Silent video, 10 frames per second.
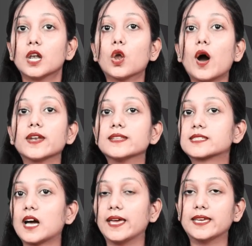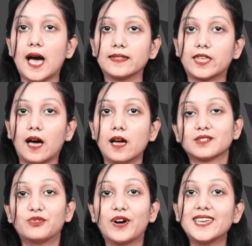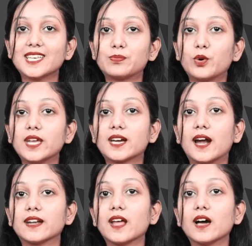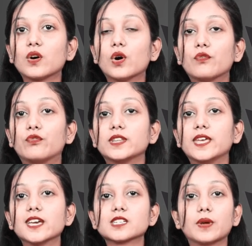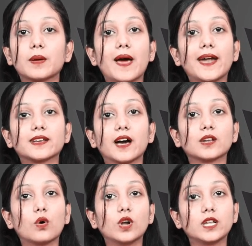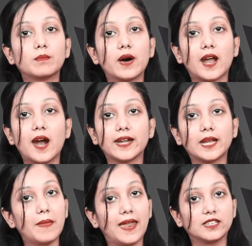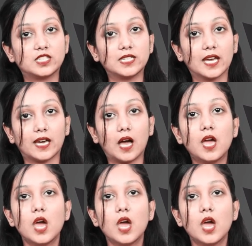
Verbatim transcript: लॉरेंस का ही हाथ था वहीं इस पूरी घटना को विदेश में बैठकर गोल्डी बरार ने मैनेज किया था